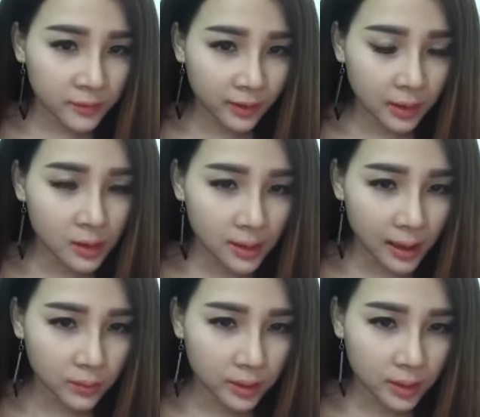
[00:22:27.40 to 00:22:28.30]
vẫn còn
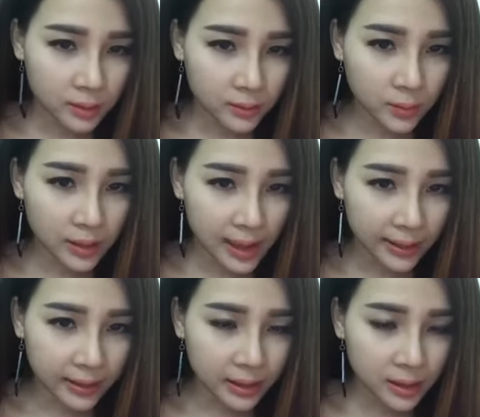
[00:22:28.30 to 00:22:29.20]
lâu thì Quynh
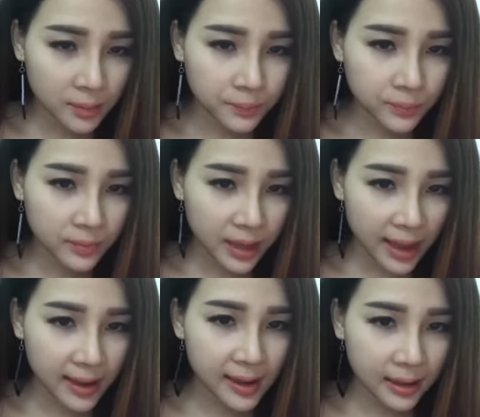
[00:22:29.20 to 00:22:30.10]
lấy cái
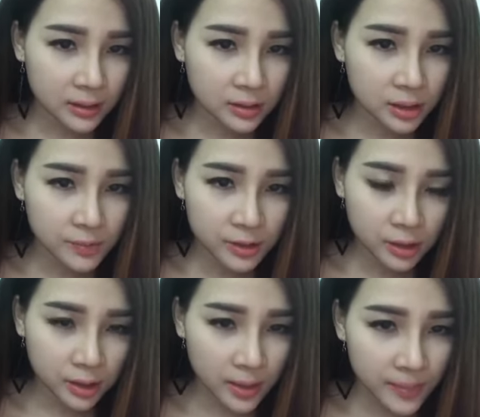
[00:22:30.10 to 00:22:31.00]
đá lạnh chườm
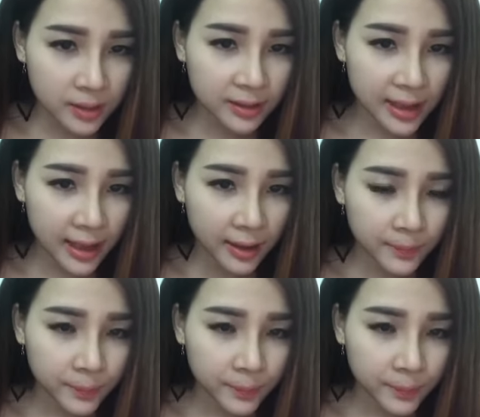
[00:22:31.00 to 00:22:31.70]
trực tiếp lên da,